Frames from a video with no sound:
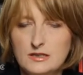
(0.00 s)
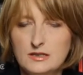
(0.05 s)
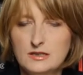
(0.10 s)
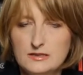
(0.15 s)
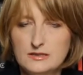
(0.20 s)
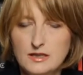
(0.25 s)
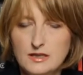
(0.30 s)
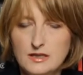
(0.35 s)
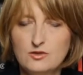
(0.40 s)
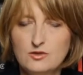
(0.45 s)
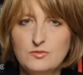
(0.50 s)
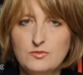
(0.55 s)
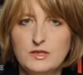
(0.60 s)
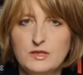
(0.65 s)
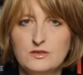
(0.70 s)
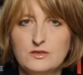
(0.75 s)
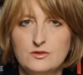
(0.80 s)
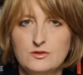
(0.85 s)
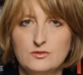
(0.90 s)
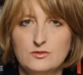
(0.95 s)
I
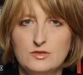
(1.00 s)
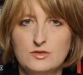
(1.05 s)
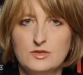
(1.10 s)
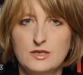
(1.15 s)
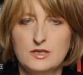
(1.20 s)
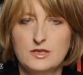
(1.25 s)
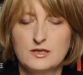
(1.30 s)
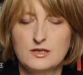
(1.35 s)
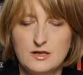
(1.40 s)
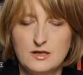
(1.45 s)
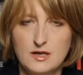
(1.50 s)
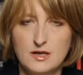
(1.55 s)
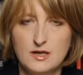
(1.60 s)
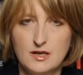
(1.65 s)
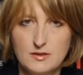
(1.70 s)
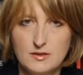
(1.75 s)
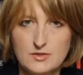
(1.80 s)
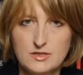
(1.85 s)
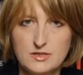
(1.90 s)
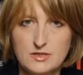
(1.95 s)
zagubieni ludzie,
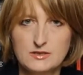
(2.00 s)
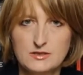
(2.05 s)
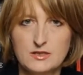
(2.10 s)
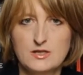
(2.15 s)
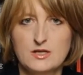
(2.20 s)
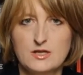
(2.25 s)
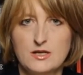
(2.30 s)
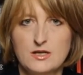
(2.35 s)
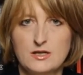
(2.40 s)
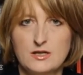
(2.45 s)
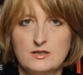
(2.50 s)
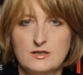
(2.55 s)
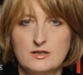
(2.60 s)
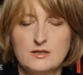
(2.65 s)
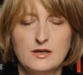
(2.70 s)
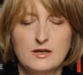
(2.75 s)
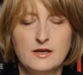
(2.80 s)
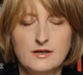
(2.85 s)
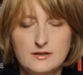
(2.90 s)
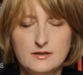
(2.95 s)
przestraszeni,
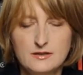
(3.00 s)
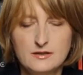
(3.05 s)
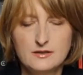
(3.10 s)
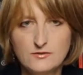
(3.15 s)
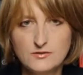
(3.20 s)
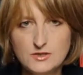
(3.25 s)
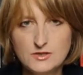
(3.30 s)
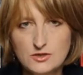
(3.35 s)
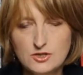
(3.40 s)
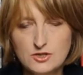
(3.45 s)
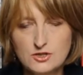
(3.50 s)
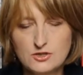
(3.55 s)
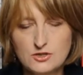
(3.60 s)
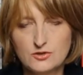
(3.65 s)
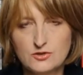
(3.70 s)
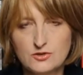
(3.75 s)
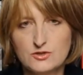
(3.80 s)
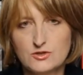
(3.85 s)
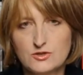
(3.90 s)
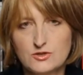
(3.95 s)
z
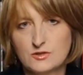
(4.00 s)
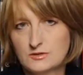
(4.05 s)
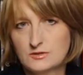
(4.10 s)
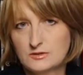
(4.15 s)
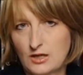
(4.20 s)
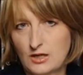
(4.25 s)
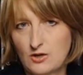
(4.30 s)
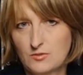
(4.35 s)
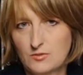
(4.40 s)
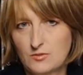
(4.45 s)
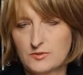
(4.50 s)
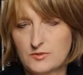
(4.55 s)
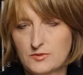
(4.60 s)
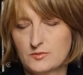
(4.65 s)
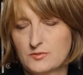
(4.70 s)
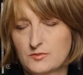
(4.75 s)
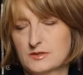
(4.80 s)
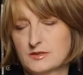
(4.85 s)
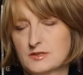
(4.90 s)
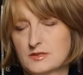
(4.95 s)
wdzięcznością taką
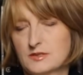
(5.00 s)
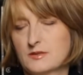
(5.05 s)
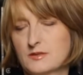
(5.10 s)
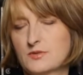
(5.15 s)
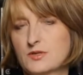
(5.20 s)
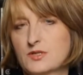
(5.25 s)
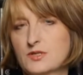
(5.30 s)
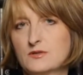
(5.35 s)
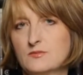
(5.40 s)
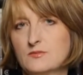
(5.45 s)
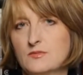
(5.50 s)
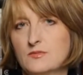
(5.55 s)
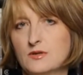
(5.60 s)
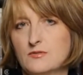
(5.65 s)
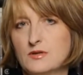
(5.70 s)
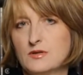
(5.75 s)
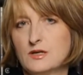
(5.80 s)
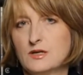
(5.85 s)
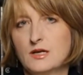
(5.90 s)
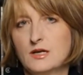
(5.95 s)
propozycję
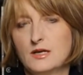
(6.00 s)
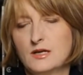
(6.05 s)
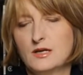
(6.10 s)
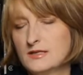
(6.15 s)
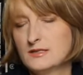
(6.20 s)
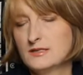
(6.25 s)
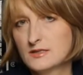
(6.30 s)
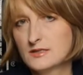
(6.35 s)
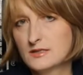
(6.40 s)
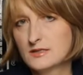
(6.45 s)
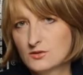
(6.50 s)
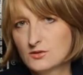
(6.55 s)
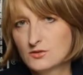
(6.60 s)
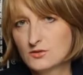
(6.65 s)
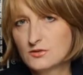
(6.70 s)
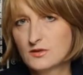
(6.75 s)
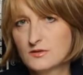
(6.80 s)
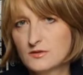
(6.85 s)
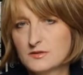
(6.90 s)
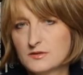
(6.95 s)
przyjmą i
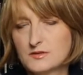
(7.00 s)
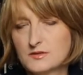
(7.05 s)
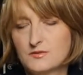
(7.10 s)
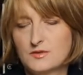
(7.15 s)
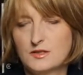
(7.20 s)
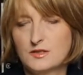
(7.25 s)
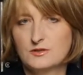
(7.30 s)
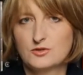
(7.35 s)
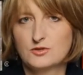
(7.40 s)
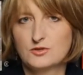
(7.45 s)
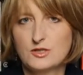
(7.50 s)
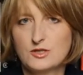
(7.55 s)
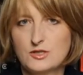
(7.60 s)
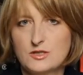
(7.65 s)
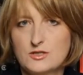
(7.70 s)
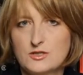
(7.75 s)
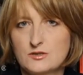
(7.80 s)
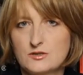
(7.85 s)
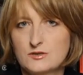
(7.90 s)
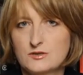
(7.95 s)
zrezygnują z wielu
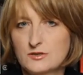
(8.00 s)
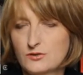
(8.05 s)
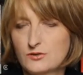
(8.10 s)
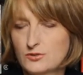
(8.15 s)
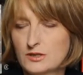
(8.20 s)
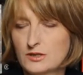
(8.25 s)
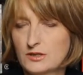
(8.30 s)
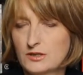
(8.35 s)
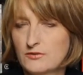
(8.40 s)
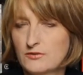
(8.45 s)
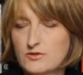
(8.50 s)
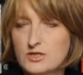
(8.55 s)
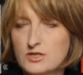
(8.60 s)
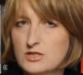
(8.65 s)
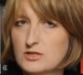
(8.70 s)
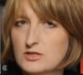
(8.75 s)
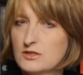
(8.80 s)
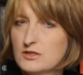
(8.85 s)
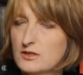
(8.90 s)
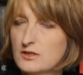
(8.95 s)
rzeczy, z których
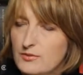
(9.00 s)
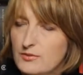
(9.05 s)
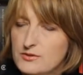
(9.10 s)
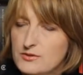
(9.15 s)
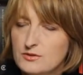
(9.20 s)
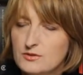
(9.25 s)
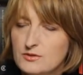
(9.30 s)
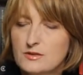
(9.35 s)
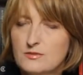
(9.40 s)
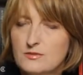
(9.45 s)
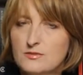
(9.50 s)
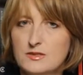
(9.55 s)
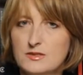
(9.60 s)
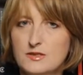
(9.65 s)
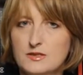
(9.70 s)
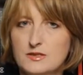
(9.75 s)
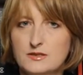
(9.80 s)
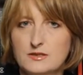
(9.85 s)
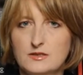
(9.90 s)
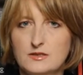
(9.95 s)
wcześniej absolutnie by
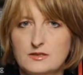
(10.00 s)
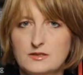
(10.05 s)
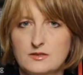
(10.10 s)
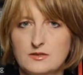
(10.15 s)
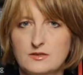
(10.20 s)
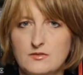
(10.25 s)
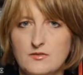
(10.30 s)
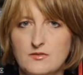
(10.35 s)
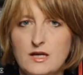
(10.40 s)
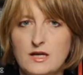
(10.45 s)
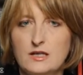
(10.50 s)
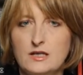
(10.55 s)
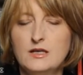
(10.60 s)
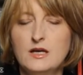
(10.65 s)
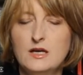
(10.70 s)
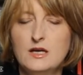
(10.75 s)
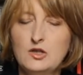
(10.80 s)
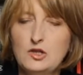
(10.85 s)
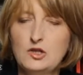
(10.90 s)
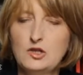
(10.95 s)
nie zrezygnowali,
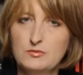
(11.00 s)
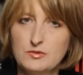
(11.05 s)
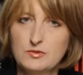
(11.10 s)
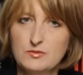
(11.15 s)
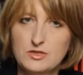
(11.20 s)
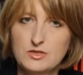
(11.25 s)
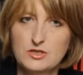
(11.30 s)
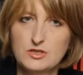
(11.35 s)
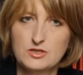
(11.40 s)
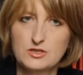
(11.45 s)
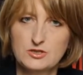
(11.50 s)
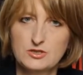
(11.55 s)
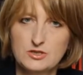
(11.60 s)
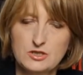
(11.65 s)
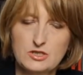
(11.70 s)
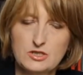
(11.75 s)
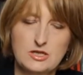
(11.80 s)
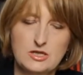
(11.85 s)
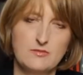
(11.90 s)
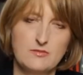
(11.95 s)
no bo przecież
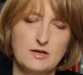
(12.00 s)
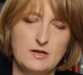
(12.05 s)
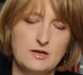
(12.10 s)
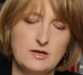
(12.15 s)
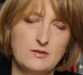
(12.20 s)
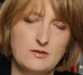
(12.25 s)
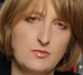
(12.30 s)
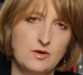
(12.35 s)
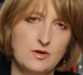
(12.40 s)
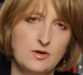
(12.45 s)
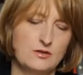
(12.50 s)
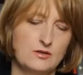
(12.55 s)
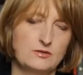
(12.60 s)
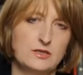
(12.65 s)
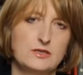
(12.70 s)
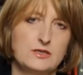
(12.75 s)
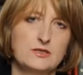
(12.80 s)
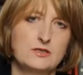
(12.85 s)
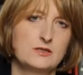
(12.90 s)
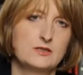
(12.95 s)
trzeba
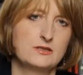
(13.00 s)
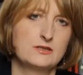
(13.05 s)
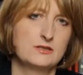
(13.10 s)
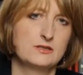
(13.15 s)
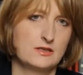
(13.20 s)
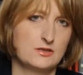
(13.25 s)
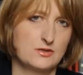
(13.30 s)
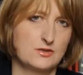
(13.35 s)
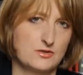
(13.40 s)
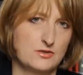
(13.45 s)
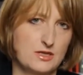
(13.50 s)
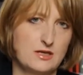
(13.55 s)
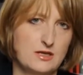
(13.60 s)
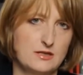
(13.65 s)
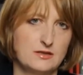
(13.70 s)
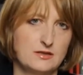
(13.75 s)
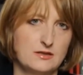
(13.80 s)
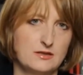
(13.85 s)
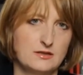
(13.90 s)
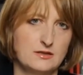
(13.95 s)
pokonać zagrożenie.